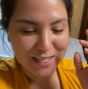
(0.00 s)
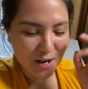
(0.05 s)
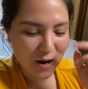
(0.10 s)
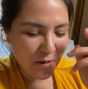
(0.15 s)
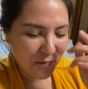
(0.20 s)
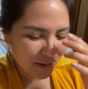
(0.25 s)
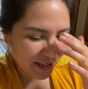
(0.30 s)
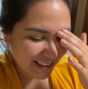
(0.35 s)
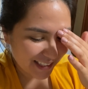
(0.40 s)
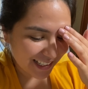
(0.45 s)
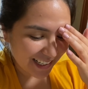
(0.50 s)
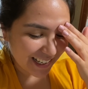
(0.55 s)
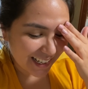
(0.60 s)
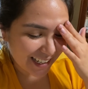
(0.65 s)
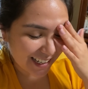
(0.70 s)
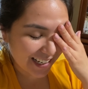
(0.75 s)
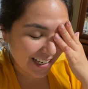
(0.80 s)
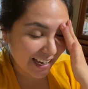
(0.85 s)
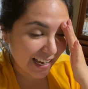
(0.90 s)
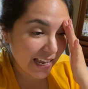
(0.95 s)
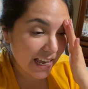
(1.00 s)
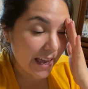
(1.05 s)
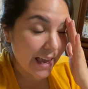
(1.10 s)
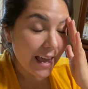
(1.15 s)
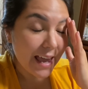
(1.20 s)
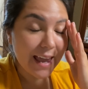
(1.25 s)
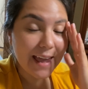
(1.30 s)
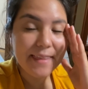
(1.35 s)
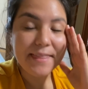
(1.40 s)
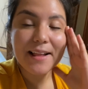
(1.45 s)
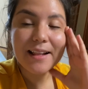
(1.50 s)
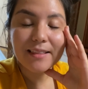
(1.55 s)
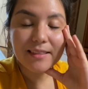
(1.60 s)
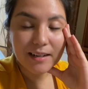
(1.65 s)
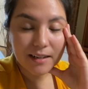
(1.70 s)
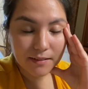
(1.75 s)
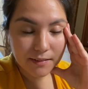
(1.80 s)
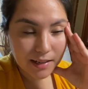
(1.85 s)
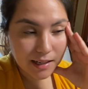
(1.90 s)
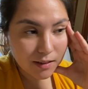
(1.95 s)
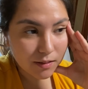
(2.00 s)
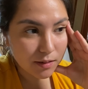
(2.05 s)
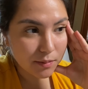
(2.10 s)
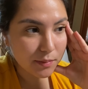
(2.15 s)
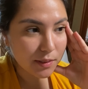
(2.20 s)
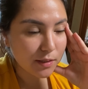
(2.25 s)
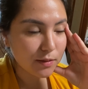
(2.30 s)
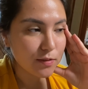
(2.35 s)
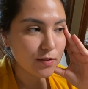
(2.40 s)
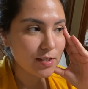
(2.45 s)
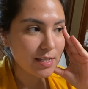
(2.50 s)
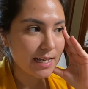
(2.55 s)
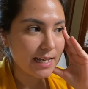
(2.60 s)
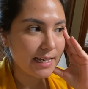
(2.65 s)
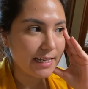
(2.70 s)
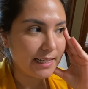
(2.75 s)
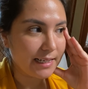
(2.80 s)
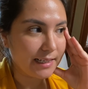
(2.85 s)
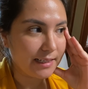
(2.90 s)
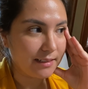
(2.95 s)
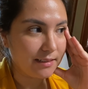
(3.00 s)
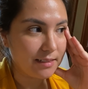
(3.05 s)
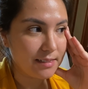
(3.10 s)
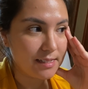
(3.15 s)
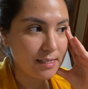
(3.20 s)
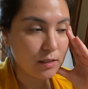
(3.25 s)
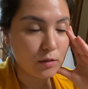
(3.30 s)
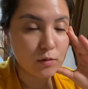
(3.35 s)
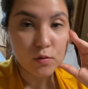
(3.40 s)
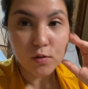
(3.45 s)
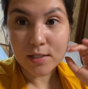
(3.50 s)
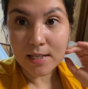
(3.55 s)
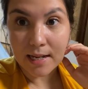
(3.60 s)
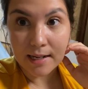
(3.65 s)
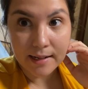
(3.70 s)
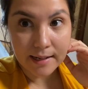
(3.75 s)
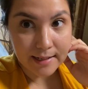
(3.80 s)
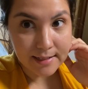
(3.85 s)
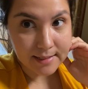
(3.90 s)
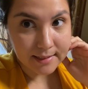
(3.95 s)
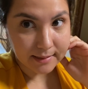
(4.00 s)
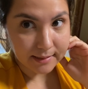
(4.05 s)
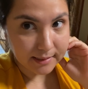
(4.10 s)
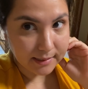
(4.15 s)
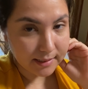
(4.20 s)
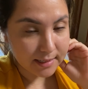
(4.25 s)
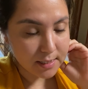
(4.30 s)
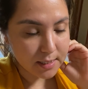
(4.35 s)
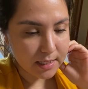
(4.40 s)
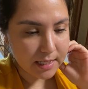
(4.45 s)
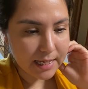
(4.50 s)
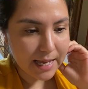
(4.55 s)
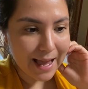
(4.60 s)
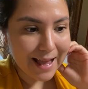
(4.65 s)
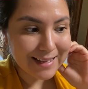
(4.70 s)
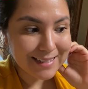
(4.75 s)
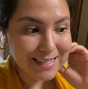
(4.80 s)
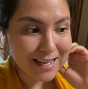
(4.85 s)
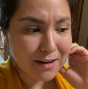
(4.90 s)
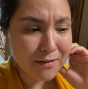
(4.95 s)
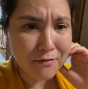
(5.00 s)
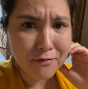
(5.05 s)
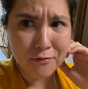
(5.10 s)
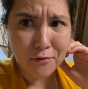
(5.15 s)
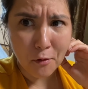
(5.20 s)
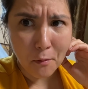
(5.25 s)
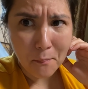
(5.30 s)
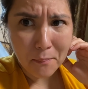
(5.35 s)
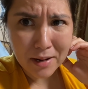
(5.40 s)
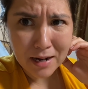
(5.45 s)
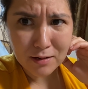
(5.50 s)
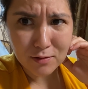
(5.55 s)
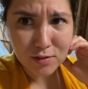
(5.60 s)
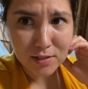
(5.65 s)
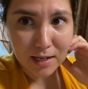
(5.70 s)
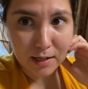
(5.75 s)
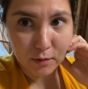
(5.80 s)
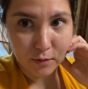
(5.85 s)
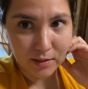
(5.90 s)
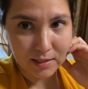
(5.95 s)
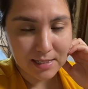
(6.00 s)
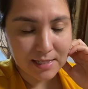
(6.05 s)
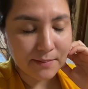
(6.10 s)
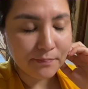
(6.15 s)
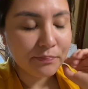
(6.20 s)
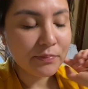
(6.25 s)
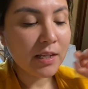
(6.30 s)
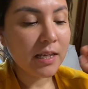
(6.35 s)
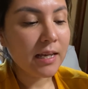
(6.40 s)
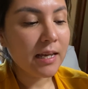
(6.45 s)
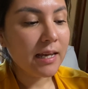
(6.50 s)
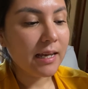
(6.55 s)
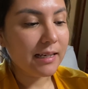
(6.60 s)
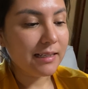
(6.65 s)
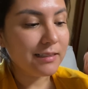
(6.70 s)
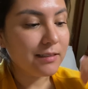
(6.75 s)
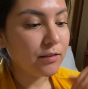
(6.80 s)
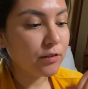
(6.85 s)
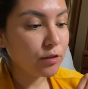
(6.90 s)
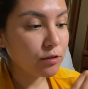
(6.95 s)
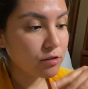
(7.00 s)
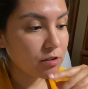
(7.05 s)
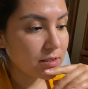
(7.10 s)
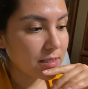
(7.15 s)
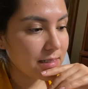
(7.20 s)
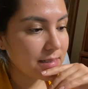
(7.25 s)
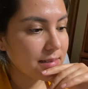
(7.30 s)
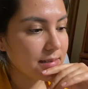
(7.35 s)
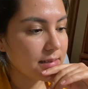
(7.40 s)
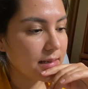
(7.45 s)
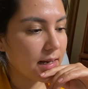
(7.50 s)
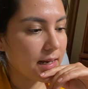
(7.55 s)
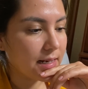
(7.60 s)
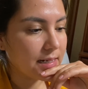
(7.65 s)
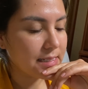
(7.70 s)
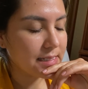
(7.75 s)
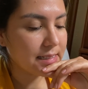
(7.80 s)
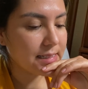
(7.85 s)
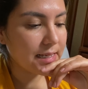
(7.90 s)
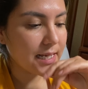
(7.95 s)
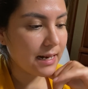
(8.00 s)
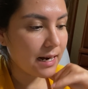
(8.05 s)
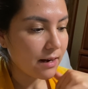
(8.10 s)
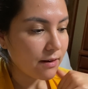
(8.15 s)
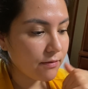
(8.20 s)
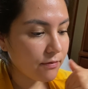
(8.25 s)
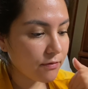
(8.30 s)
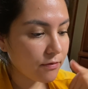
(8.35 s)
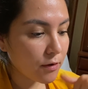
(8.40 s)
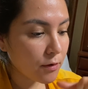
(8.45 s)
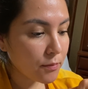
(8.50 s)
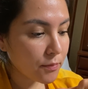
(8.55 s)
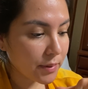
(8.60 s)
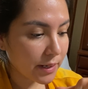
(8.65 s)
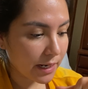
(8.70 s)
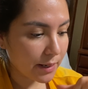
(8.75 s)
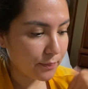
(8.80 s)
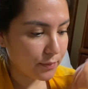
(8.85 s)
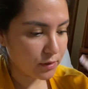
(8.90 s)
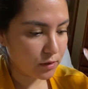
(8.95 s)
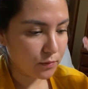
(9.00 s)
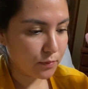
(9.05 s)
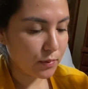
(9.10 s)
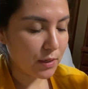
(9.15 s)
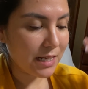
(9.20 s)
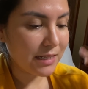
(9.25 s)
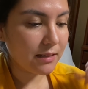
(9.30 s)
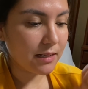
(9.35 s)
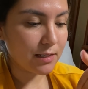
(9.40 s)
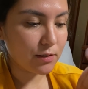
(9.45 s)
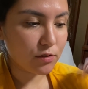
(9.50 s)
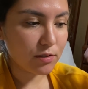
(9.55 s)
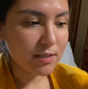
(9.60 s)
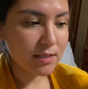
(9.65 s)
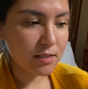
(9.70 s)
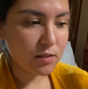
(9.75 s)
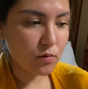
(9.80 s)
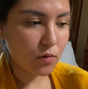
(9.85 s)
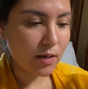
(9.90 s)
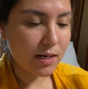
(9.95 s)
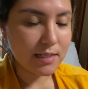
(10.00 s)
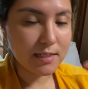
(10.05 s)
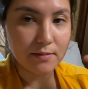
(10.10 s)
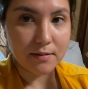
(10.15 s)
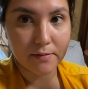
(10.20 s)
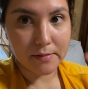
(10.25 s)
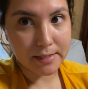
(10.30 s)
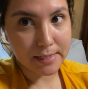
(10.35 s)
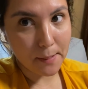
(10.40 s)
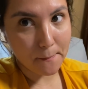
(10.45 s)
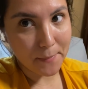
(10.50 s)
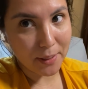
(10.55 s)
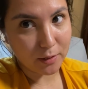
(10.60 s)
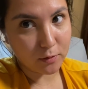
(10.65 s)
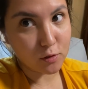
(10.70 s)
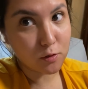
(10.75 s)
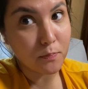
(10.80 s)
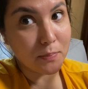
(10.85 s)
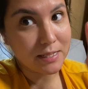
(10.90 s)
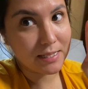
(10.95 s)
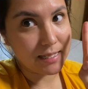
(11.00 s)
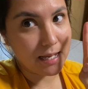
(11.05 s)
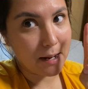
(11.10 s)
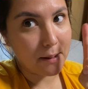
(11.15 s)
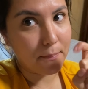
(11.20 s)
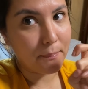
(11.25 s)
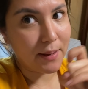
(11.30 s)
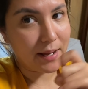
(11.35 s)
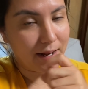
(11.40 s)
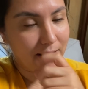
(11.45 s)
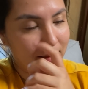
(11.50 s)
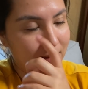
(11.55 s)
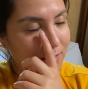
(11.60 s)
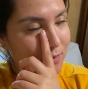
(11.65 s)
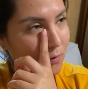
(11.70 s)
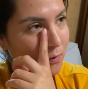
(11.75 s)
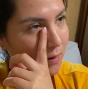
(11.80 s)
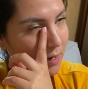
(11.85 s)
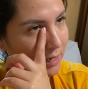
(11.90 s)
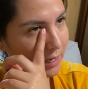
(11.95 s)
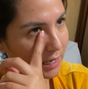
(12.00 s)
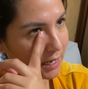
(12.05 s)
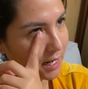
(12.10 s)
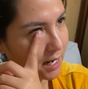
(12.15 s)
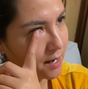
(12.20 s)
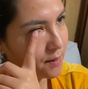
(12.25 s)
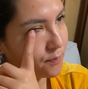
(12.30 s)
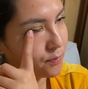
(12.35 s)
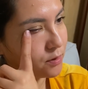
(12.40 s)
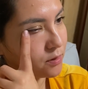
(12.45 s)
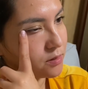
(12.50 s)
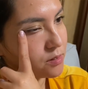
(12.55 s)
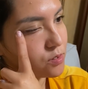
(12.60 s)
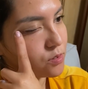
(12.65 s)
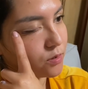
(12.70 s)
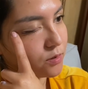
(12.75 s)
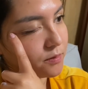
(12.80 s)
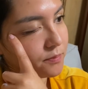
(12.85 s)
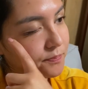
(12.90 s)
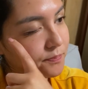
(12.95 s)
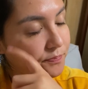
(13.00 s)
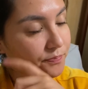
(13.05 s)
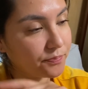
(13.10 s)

quiero platicar que en el trabajo, amigos, eh, necesito usar calcetines y a esa alfombra los salones. Entonces, al ser alfombra, bueno, en las otras escuelas llevaba zapato especial para adentro. Aquí en Japón son